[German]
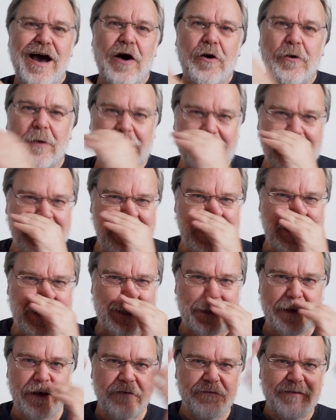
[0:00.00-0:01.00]
Auch
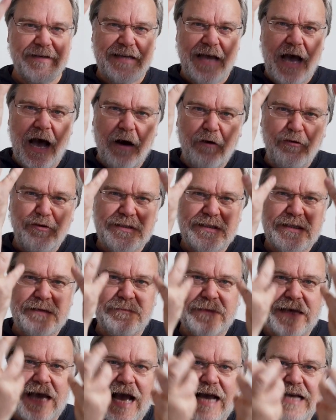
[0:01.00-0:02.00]
hier wird aus
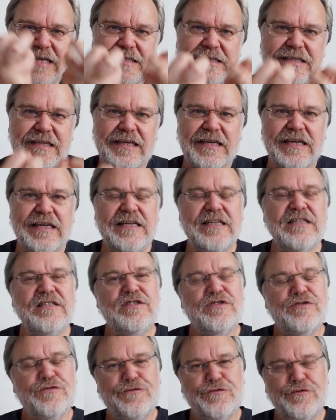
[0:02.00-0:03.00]
dem Geistigen
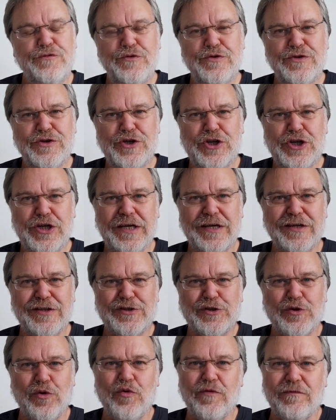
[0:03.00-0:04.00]
ins Physische
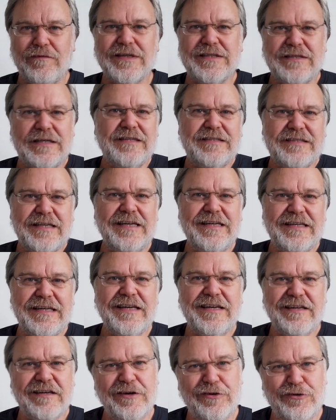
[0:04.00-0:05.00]
gezogen, was
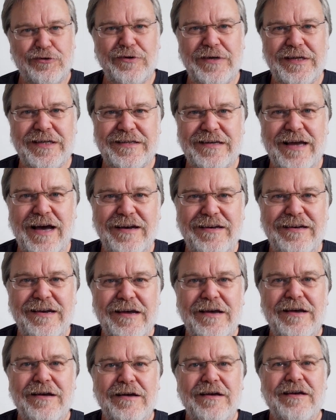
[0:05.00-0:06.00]
letztendlich natürlich
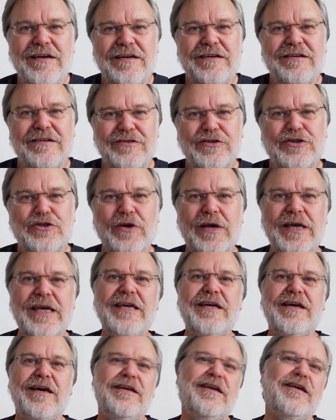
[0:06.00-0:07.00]
dann zur
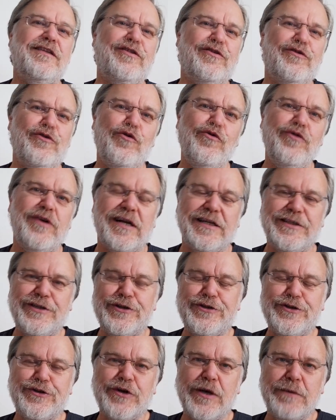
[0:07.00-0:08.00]
Inkarnation,
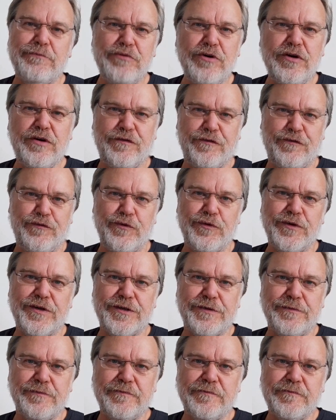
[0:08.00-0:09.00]
also zur Geburt
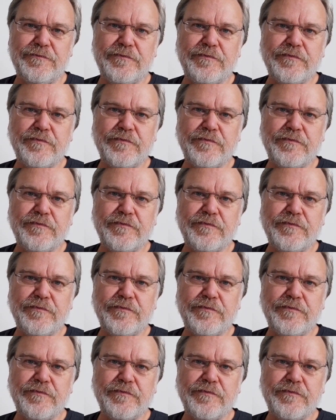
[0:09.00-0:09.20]
führt.